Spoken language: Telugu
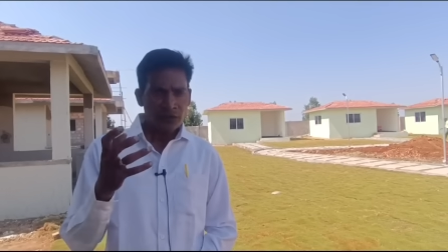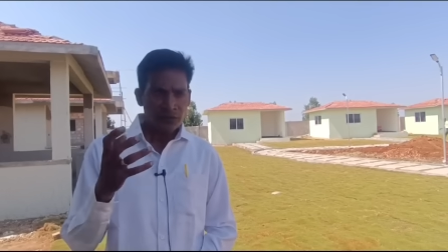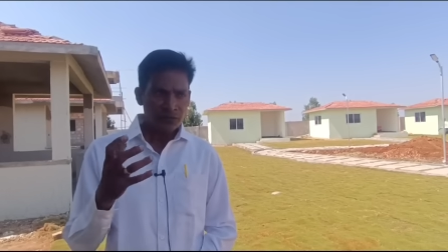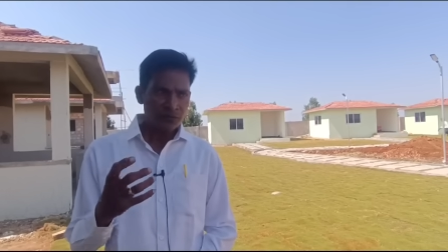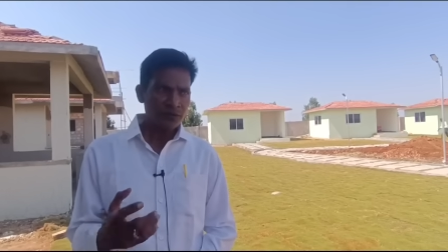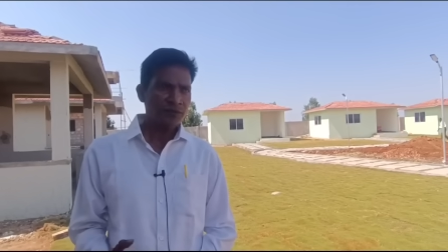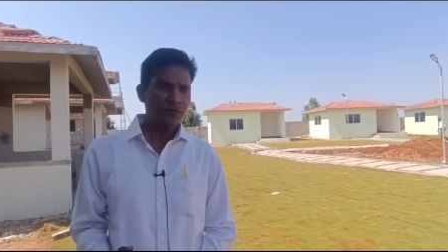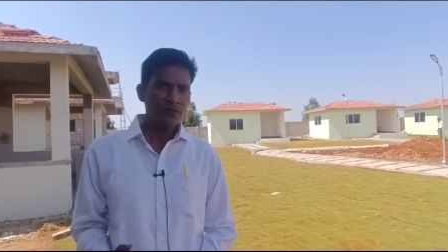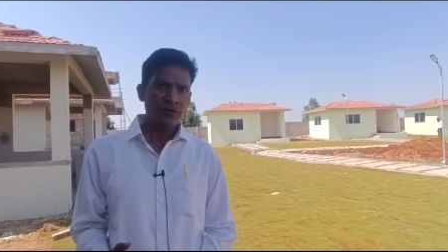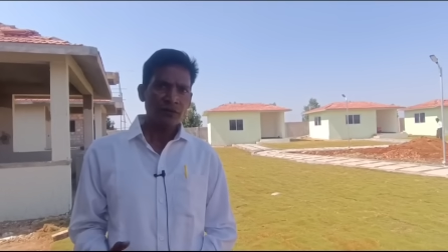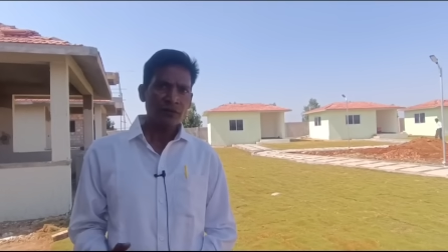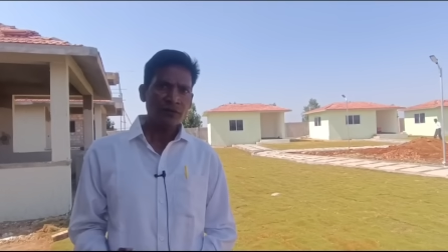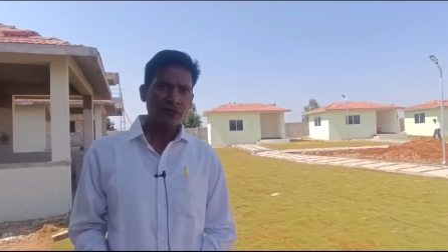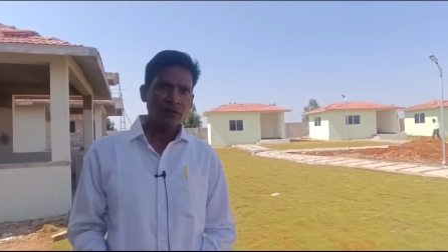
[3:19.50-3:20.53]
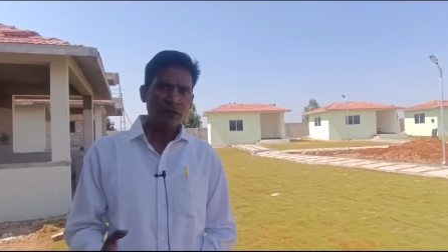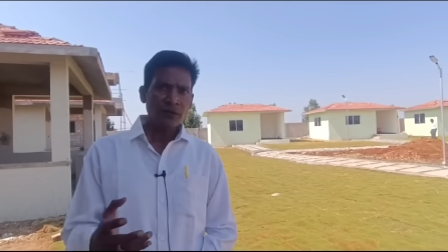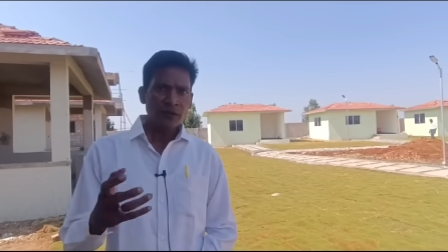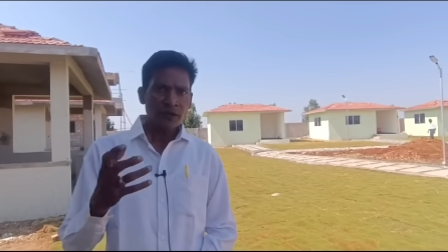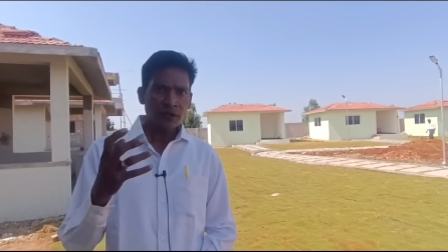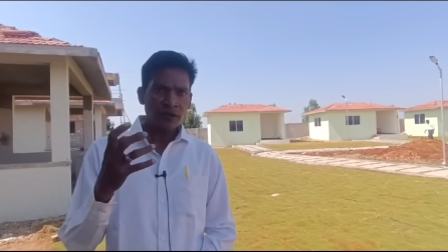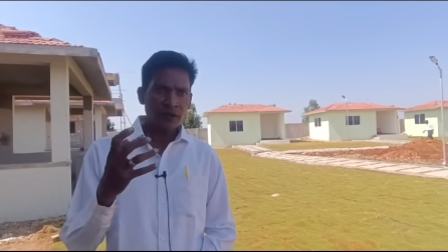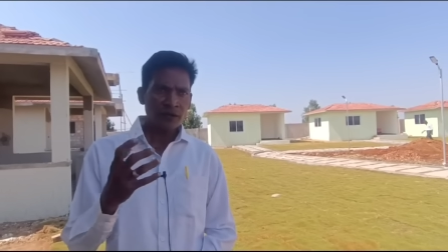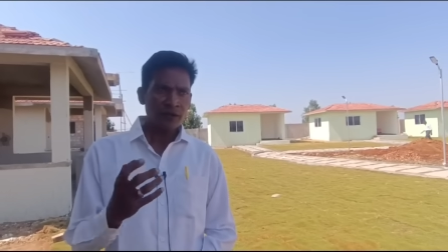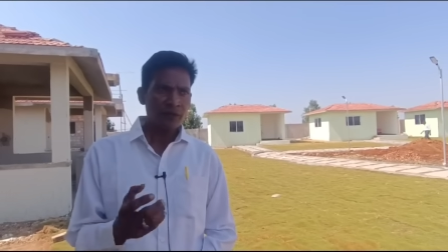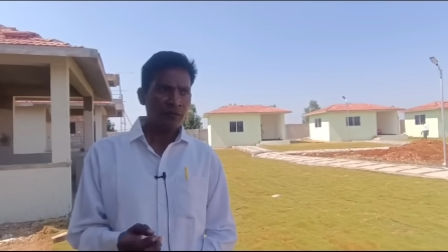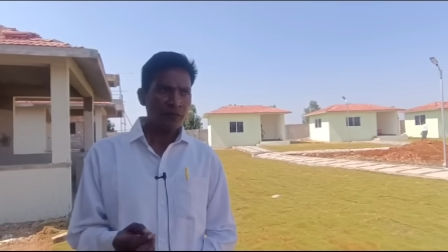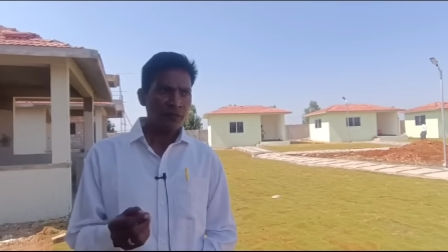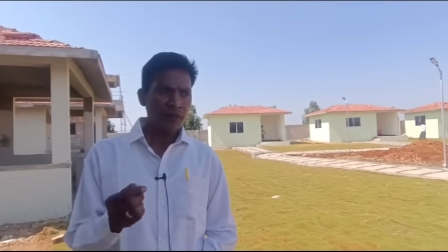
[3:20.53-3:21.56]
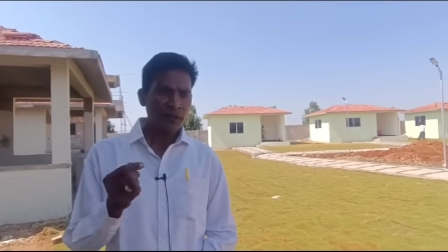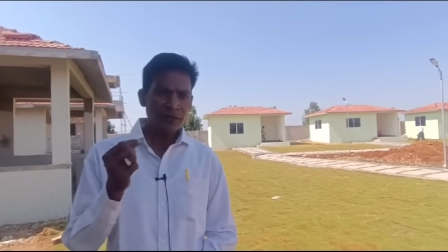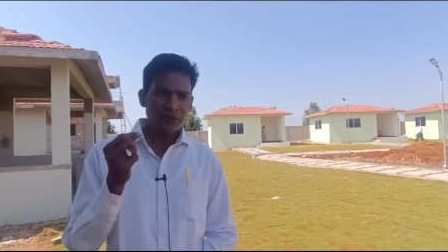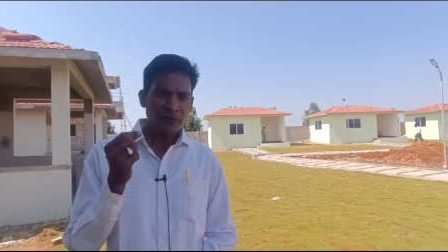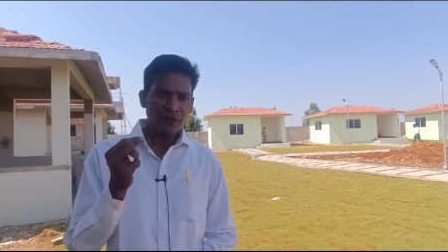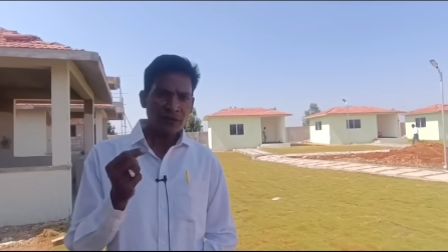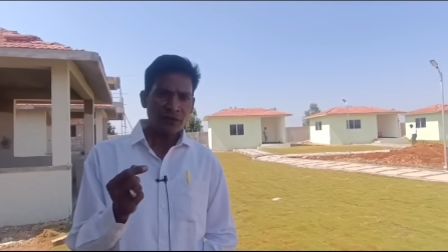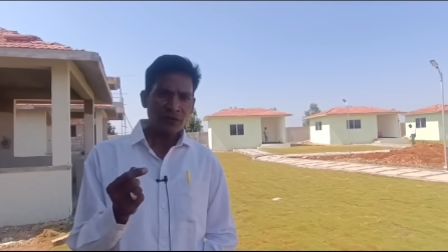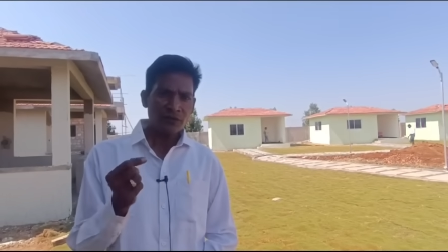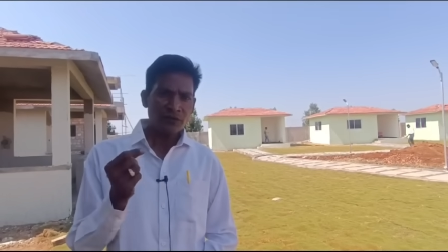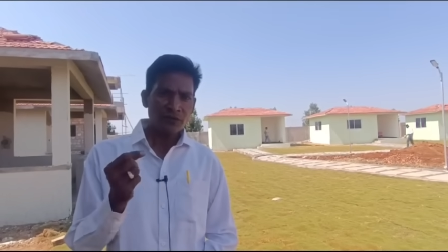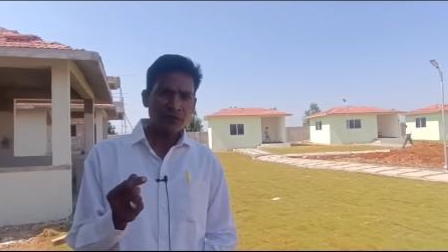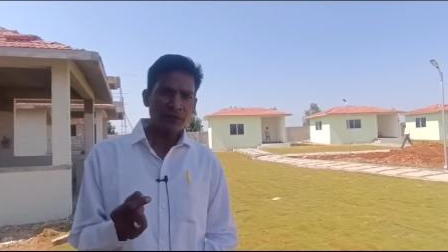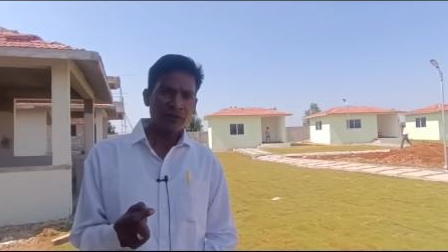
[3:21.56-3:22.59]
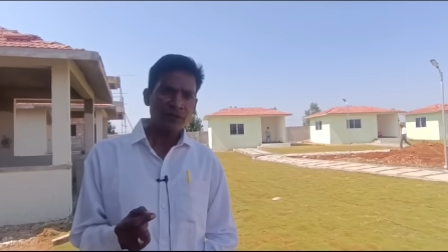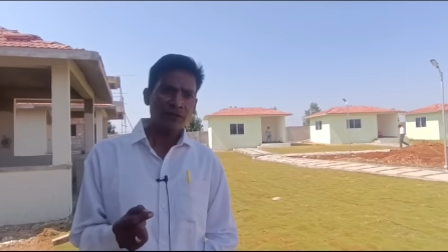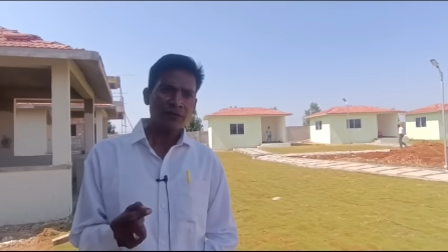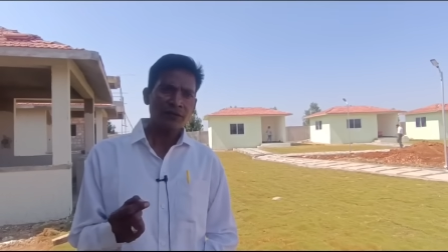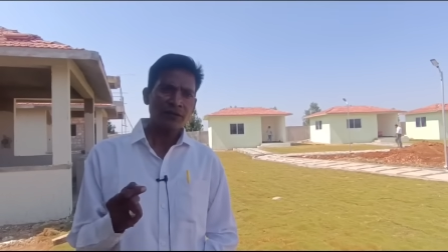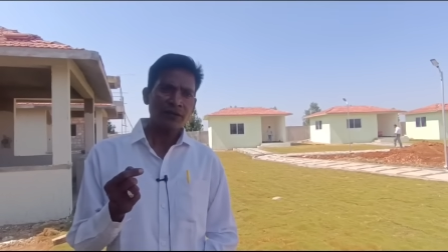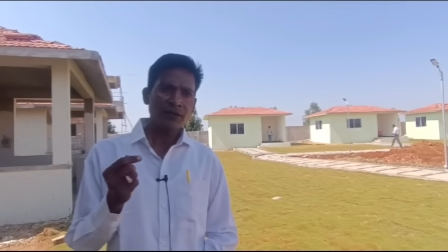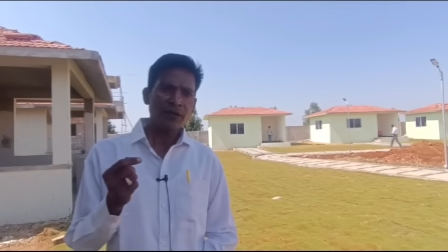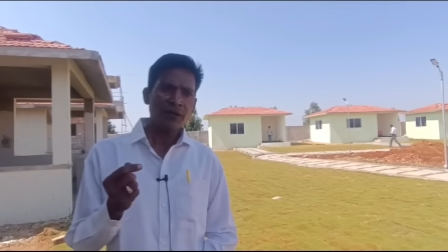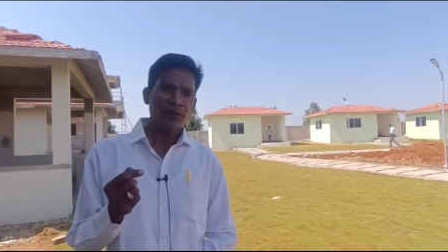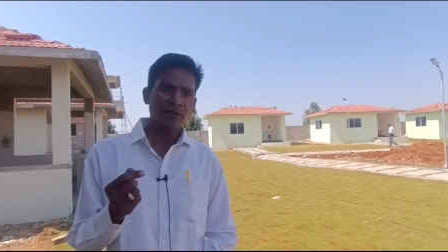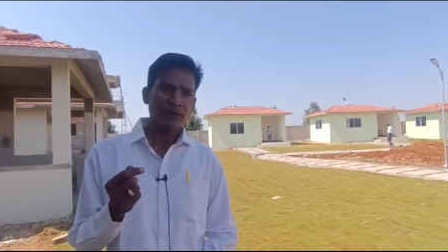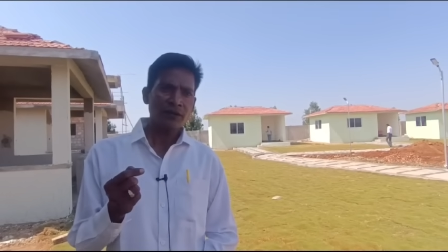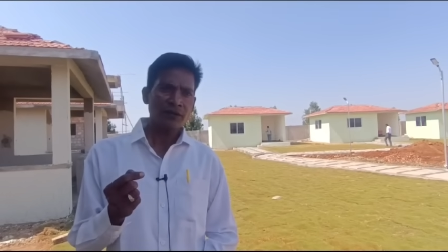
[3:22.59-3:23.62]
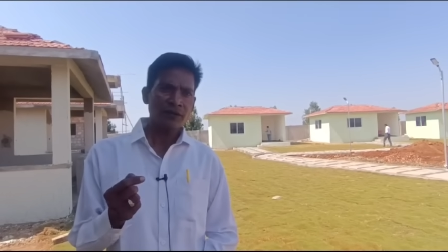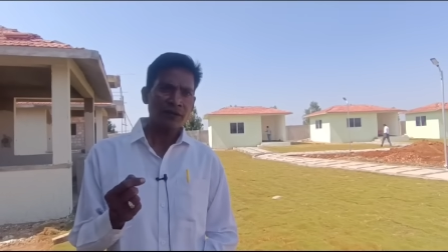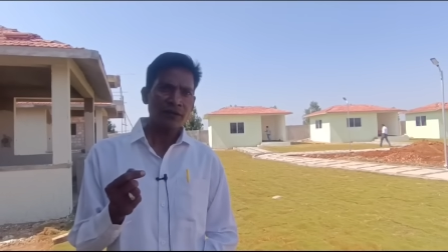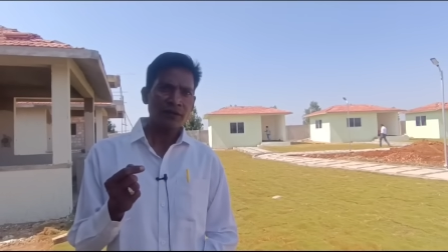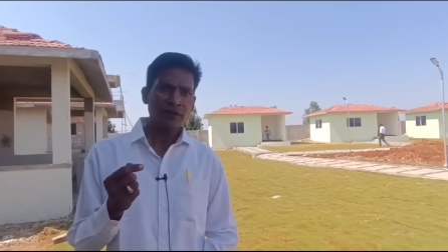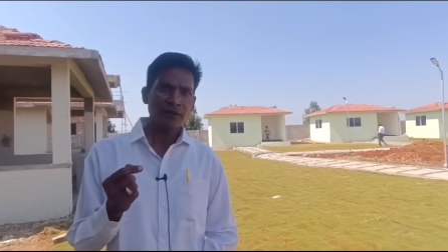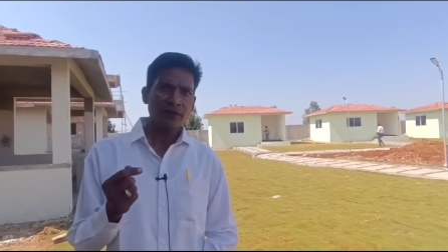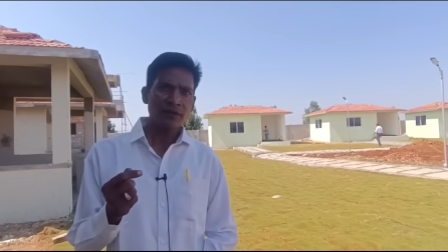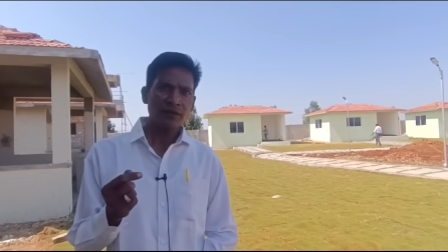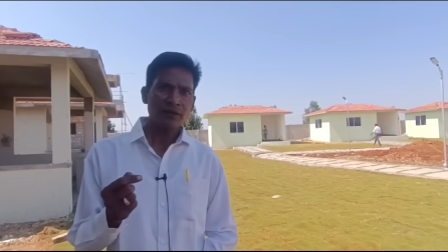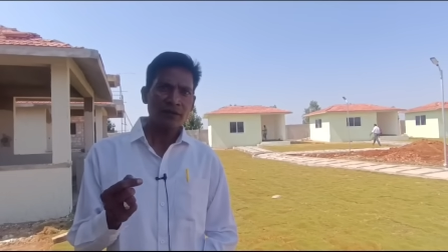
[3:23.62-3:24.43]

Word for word: ఇక్కడ చూసుకున్నాను ఇక్కడ మేజర్గా ఒకటి గుర్తుపెట్టుకోండి డయాబెటిక్ అనేది